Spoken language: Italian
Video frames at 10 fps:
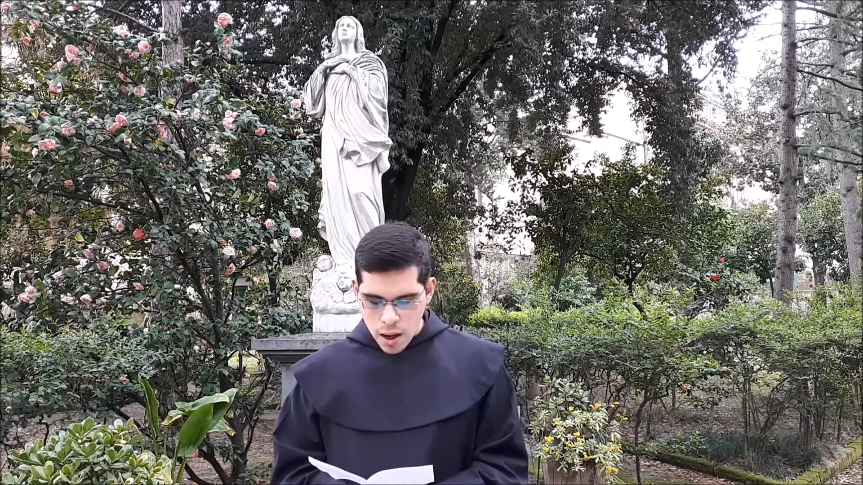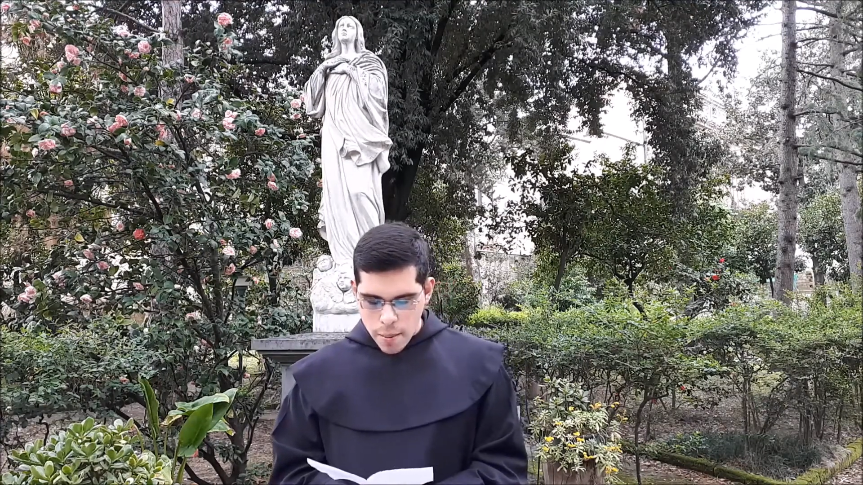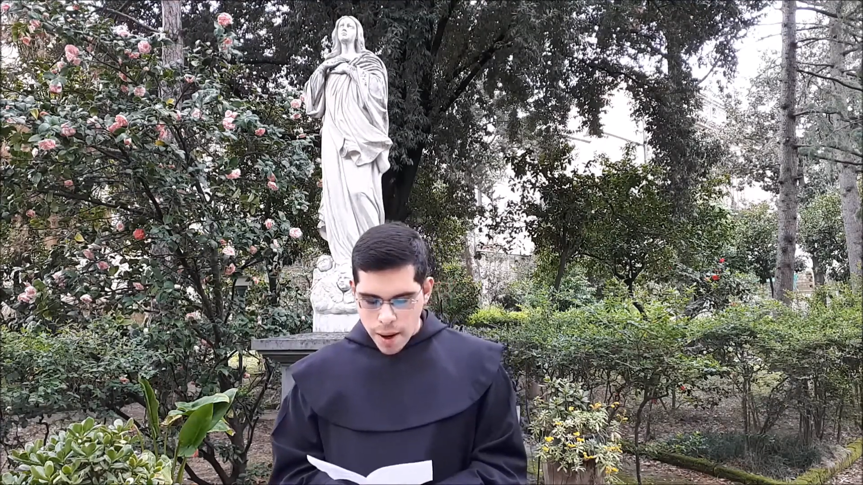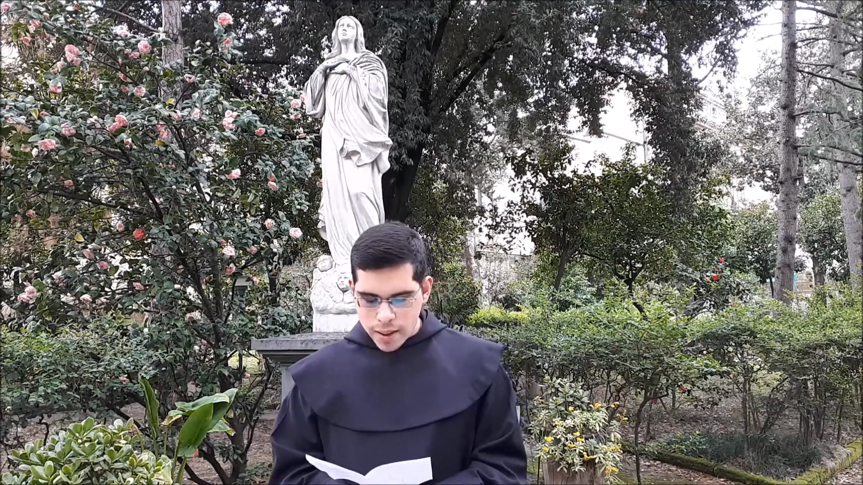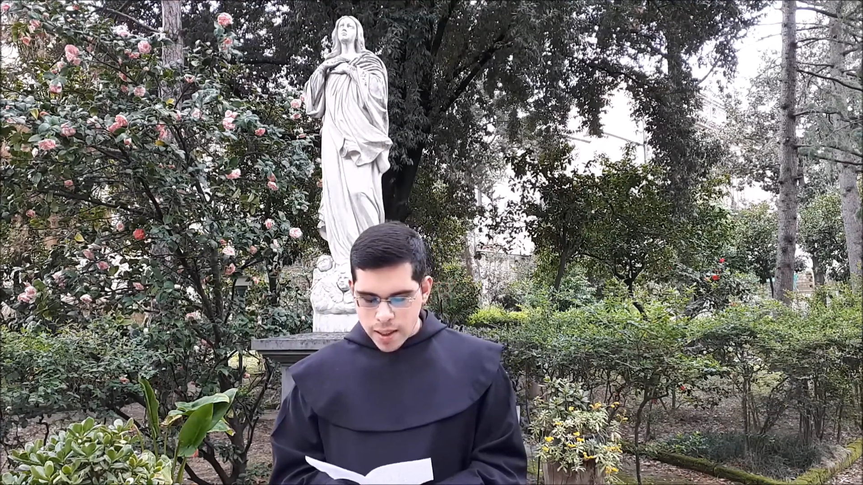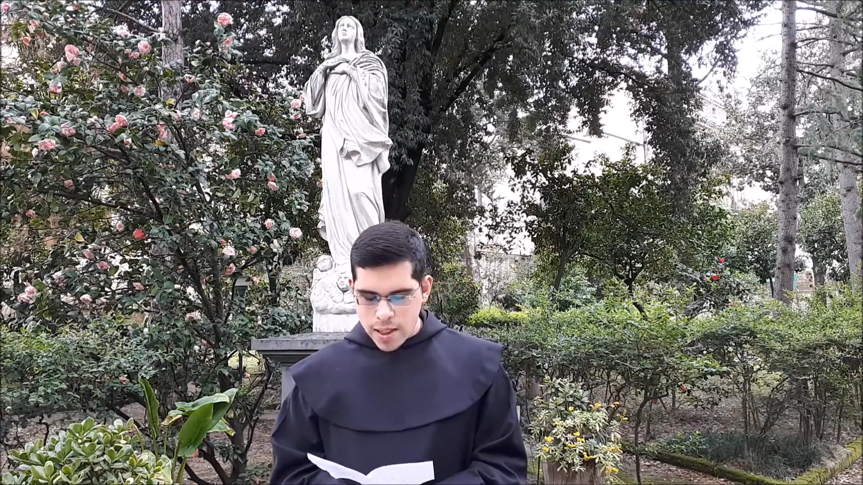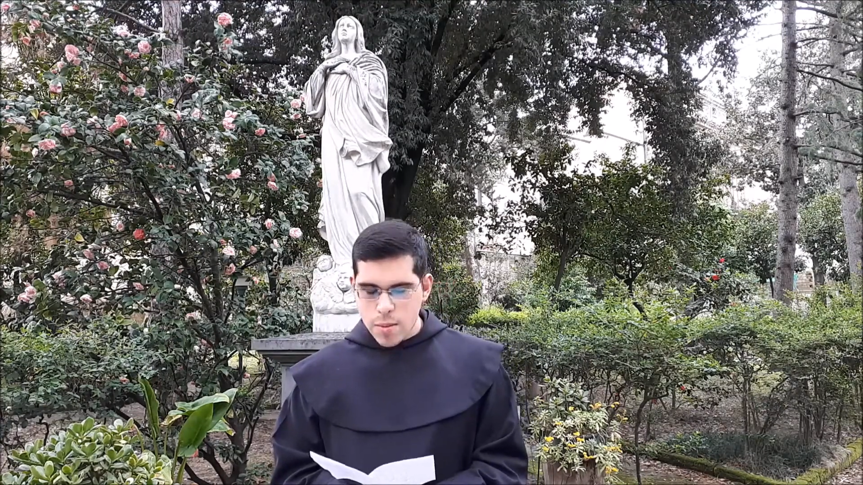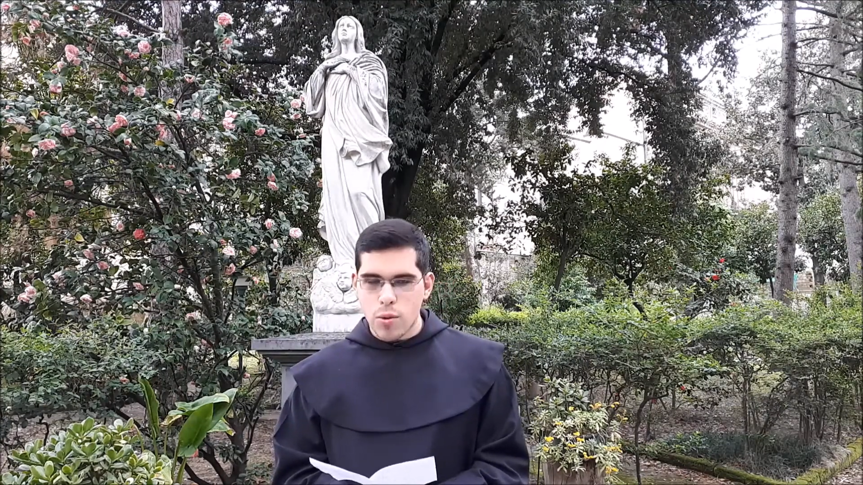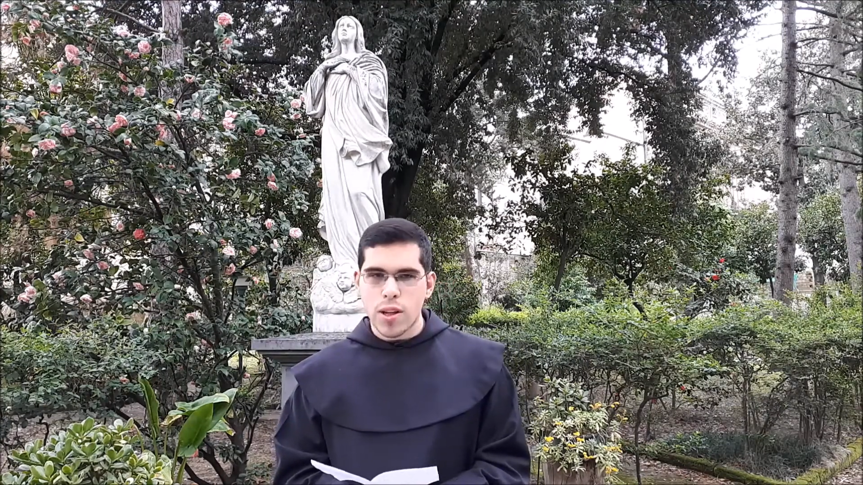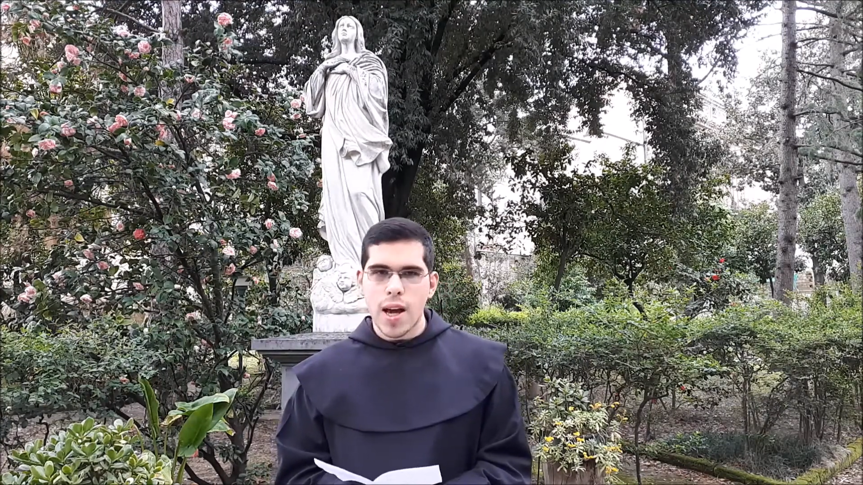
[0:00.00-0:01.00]
ma a
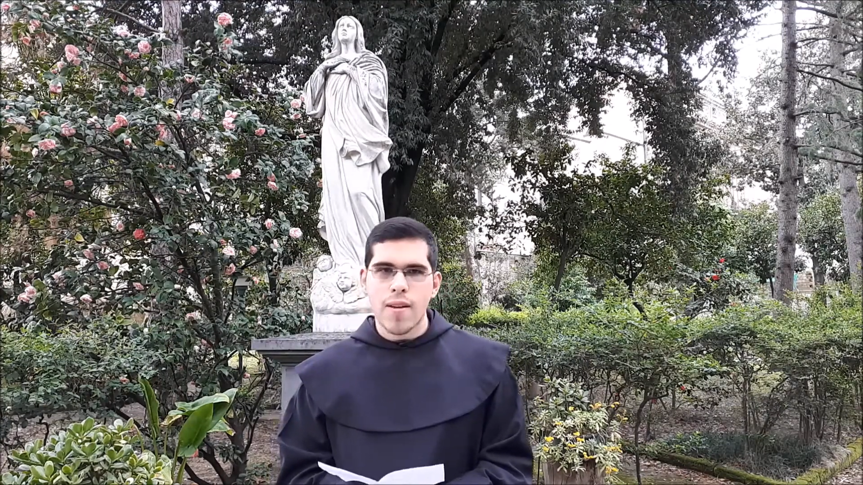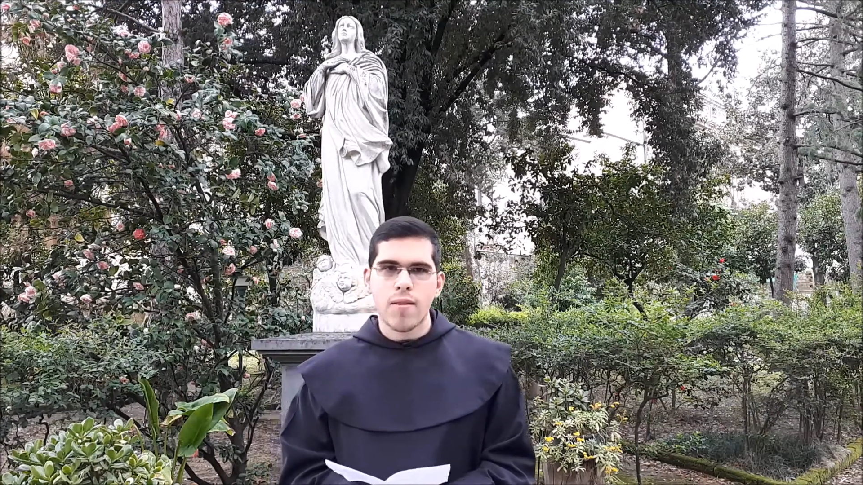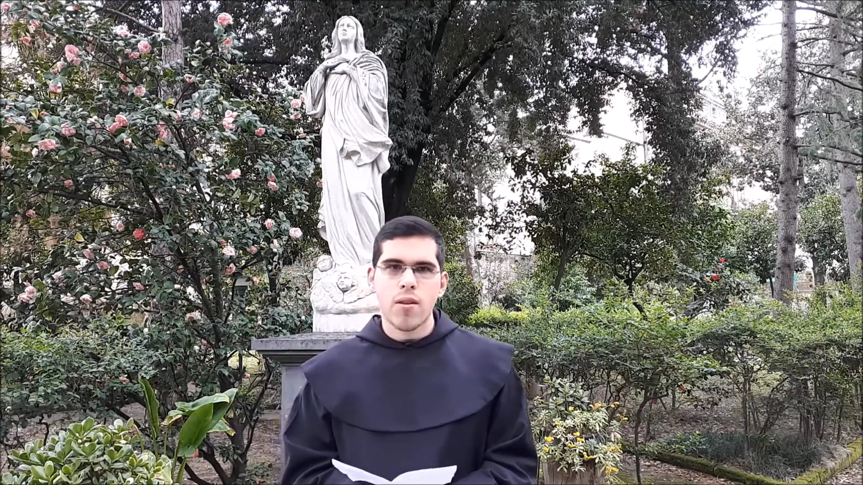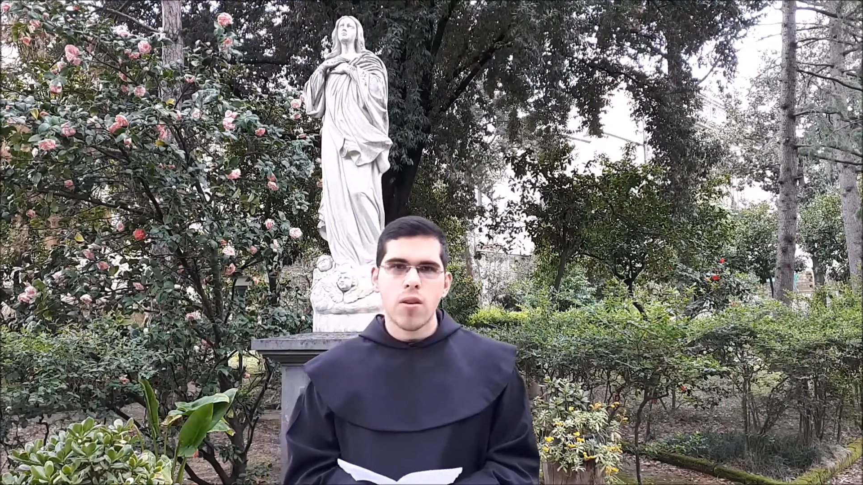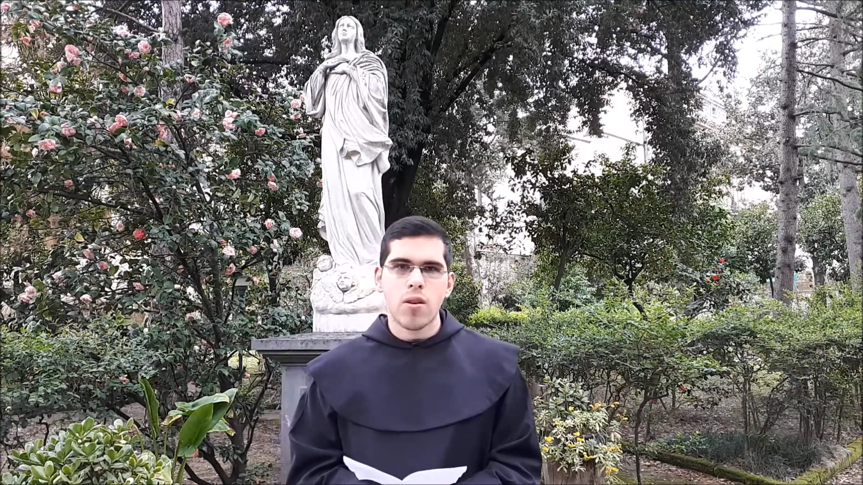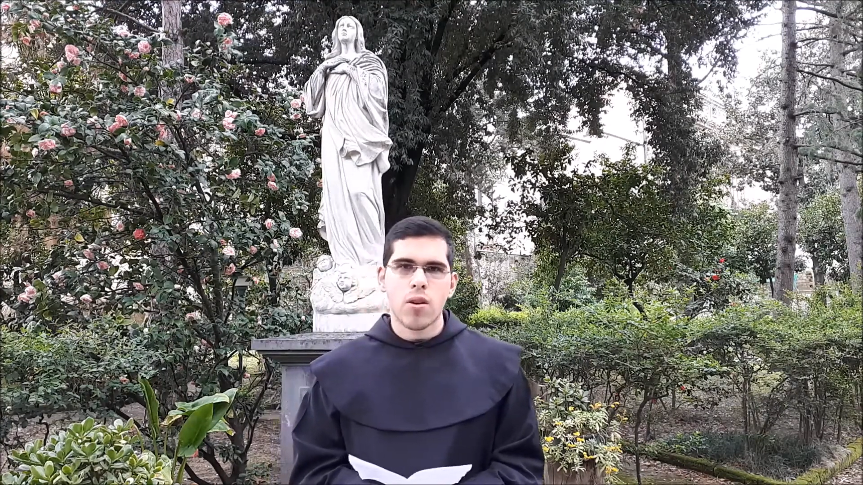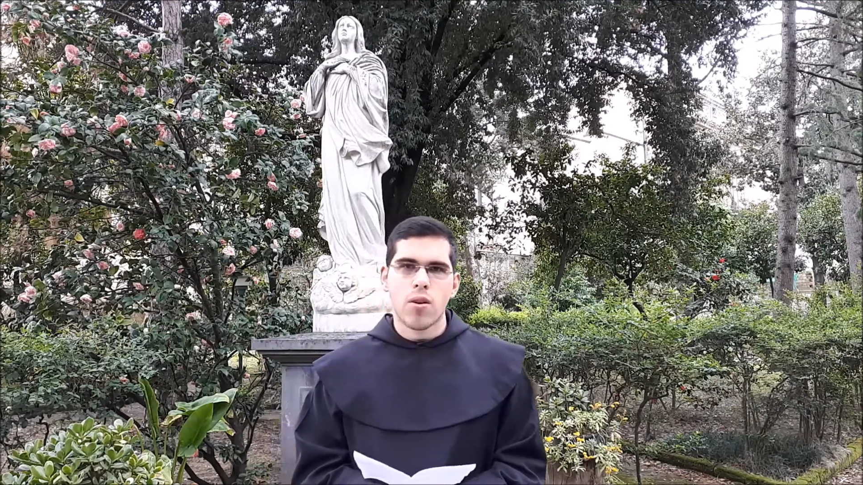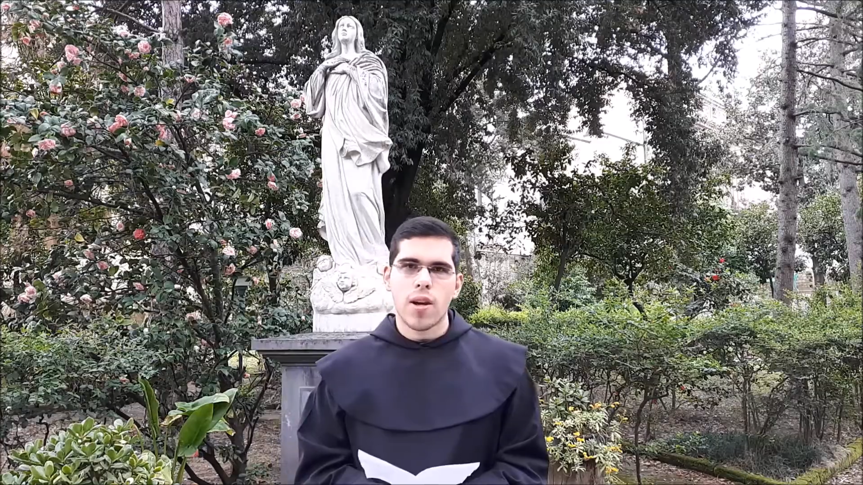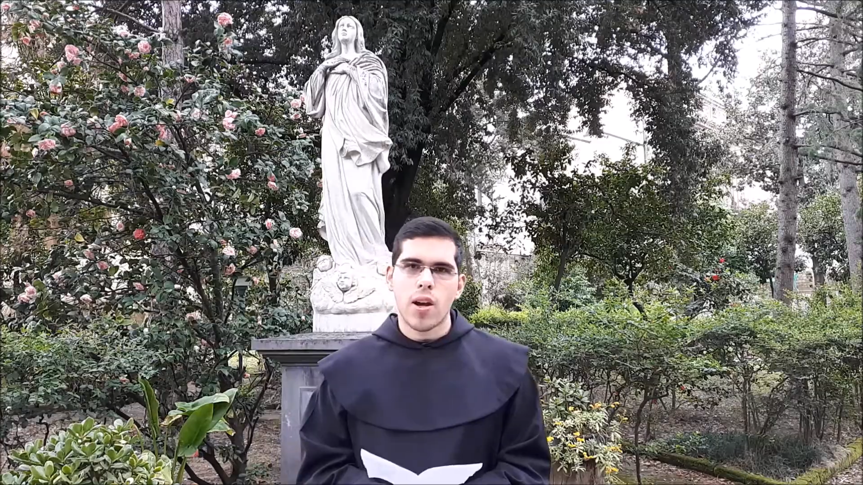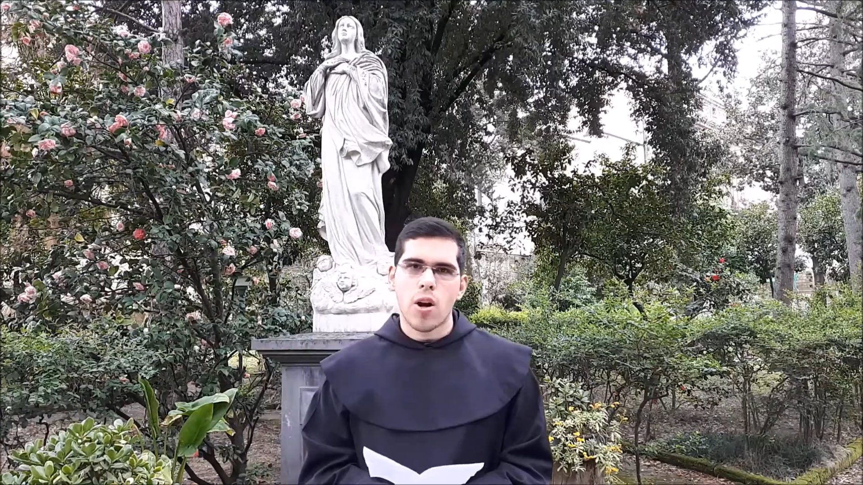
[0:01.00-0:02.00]
testimoniarlo con le